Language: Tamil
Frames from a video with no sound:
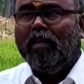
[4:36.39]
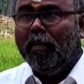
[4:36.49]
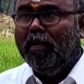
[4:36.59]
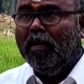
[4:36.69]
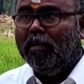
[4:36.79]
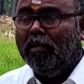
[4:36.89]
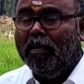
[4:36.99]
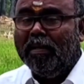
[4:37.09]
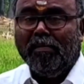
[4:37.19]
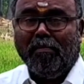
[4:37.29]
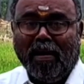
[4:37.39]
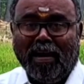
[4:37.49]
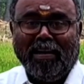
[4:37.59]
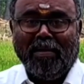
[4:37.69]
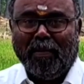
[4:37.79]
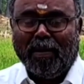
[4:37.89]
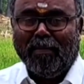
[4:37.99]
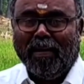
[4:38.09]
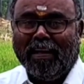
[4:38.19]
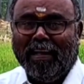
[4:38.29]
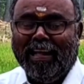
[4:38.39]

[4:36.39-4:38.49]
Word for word: தமிழகத்தினுடைய மாநில மரமாக